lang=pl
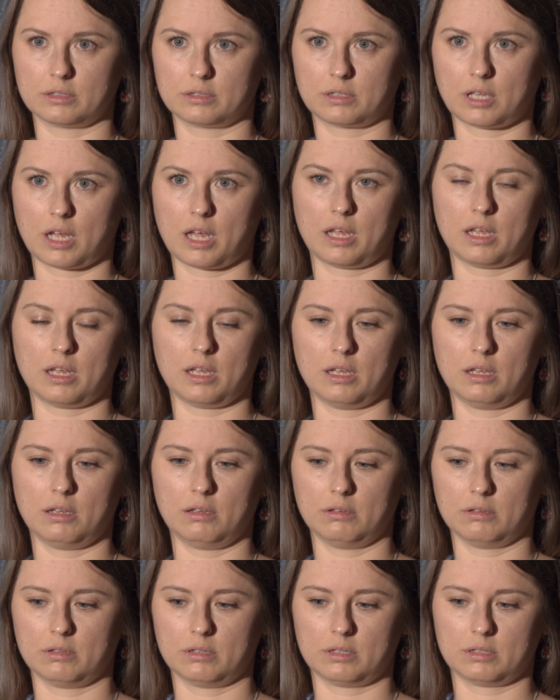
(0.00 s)

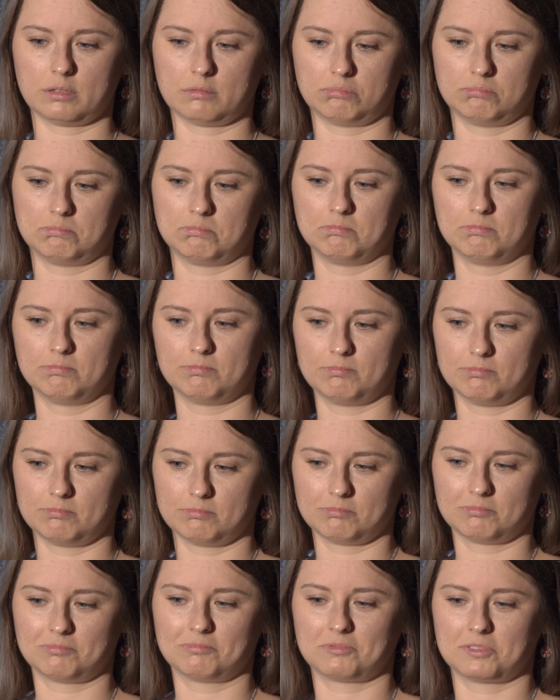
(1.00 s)
tej
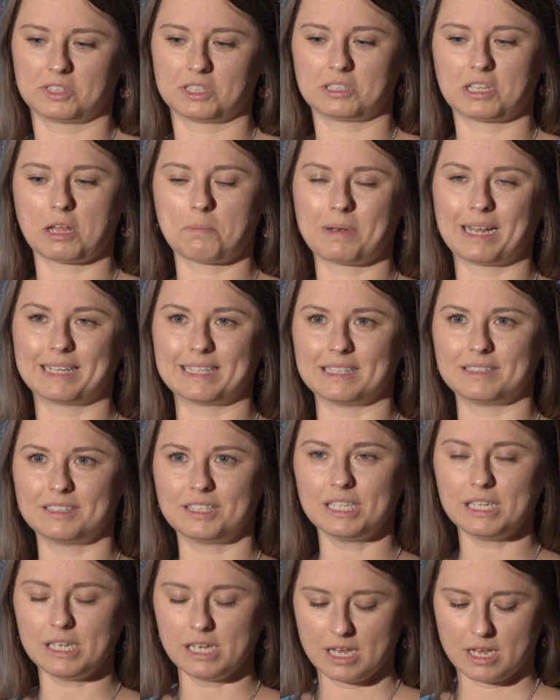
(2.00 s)
tej
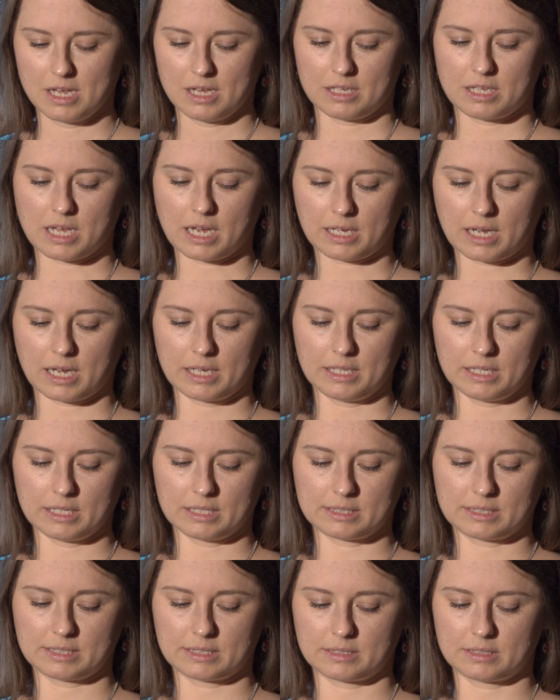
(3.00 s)
planety, jaka
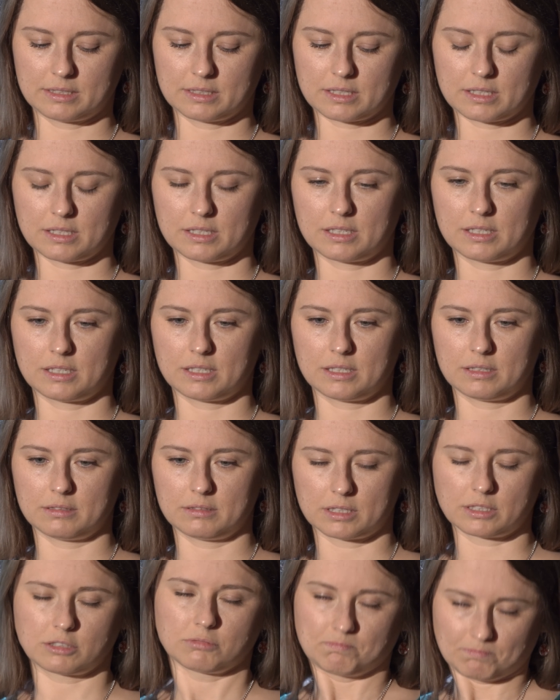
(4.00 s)
jest,
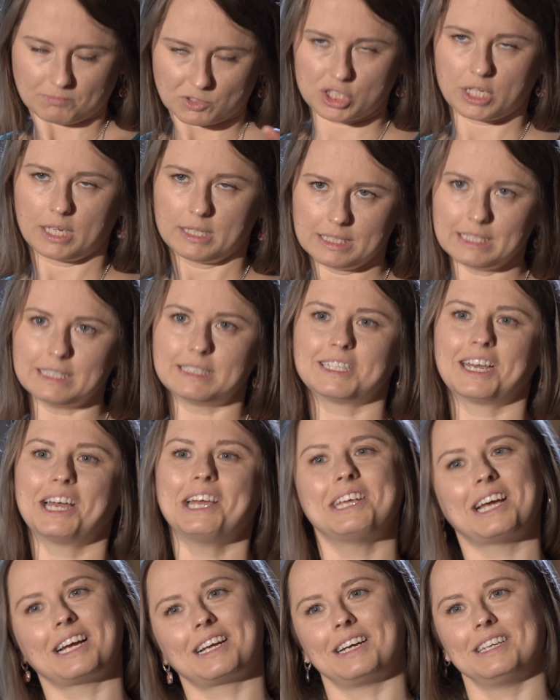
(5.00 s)
yy, znaczy
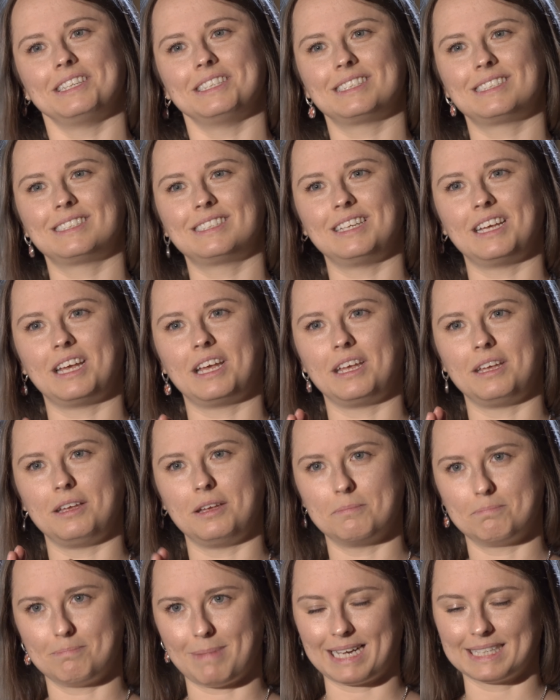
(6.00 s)
średnica, jaka jest
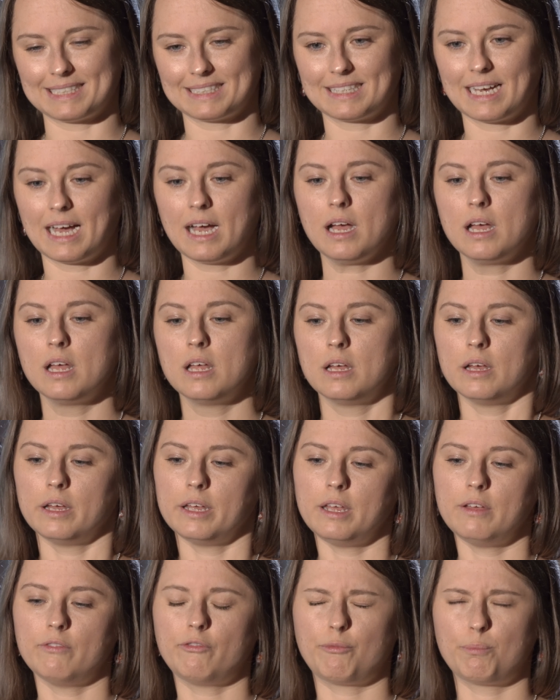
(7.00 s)
jej masa.
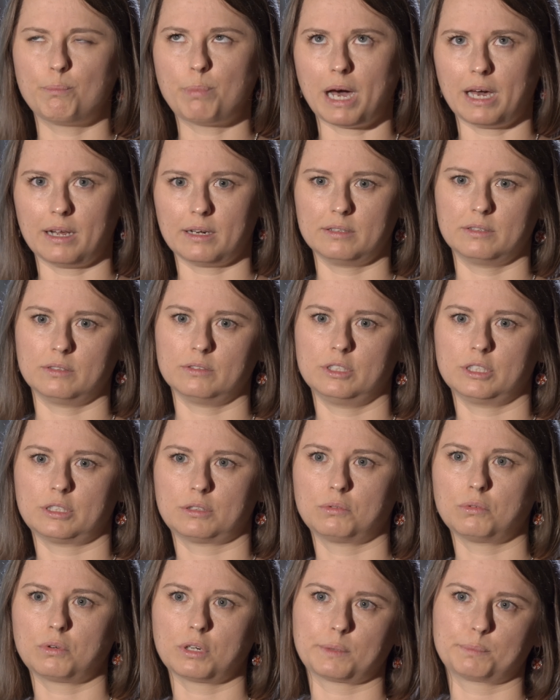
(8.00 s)
I w bardzo
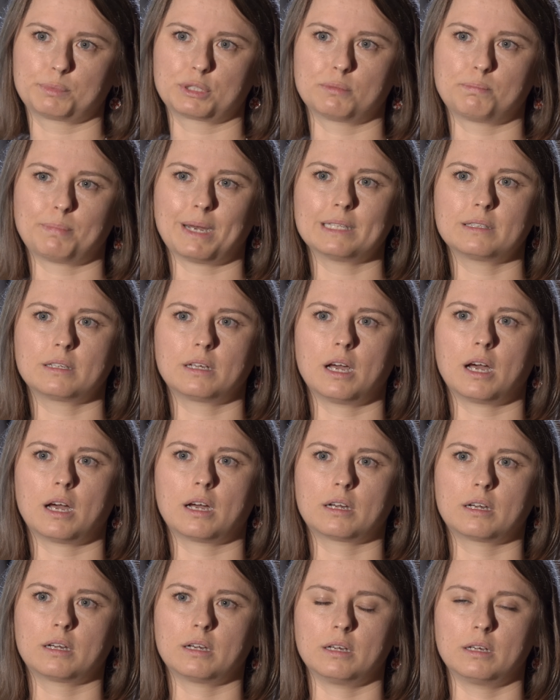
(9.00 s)
niektórych
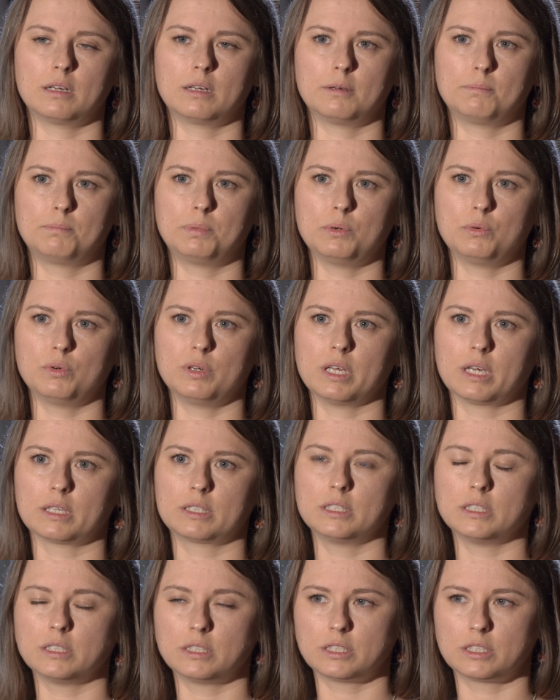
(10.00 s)
przypadkach e, były
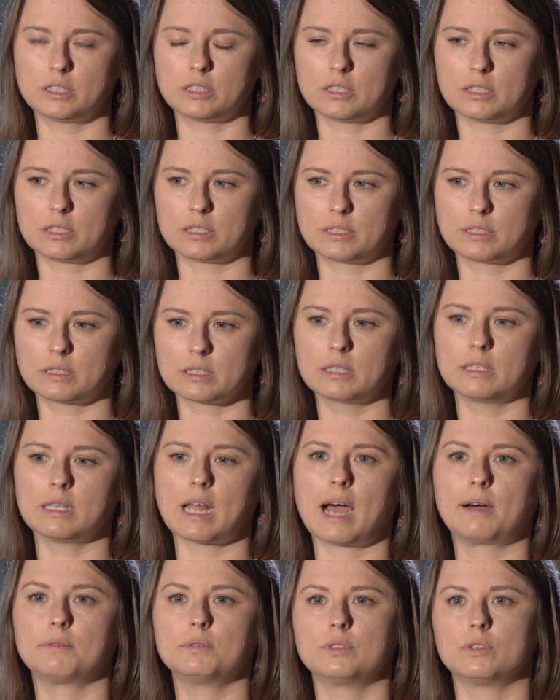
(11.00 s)
jakieś e,
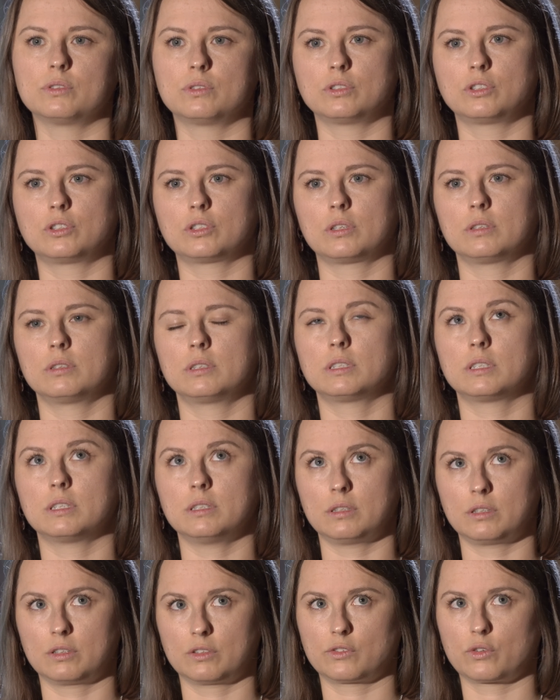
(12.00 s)
sygnały
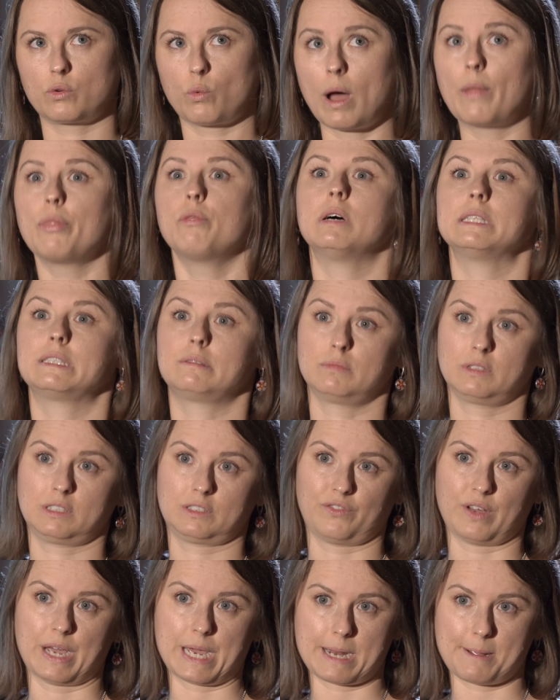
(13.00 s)
dotyczące składu
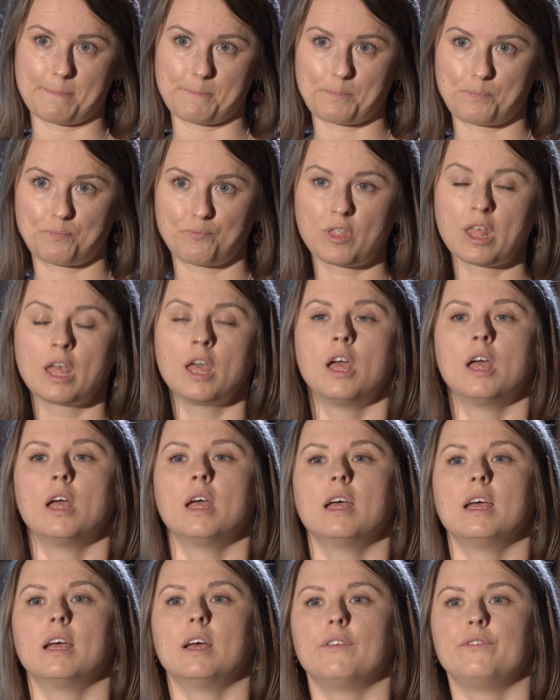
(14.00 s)
atmosfery.
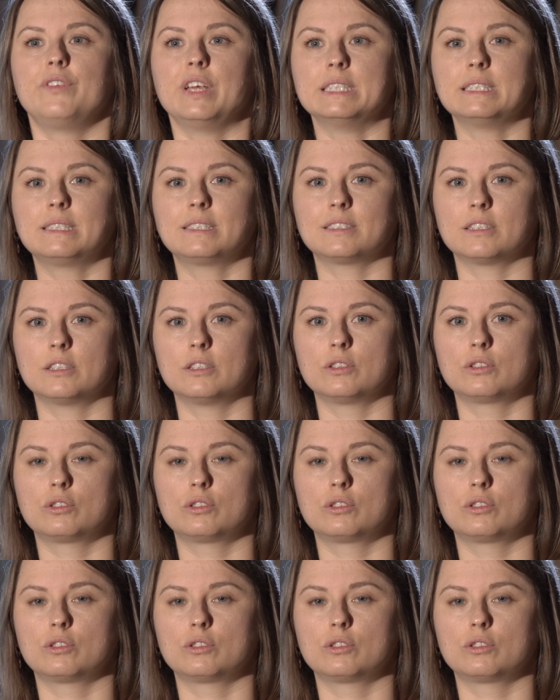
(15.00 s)
Więc,